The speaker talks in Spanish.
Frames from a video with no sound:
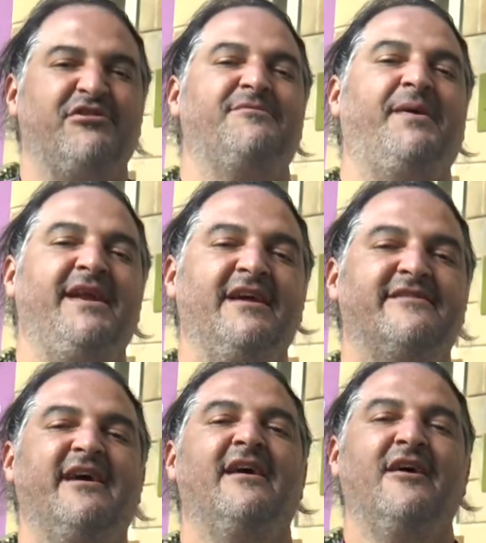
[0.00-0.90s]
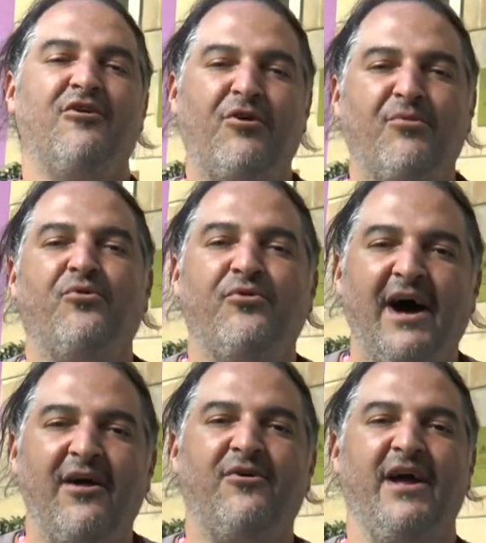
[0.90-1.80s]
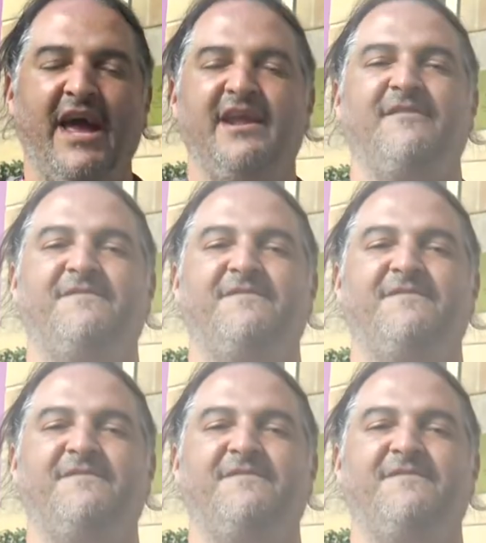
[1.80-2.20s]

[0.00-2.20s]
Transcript: experiencia como jurado en el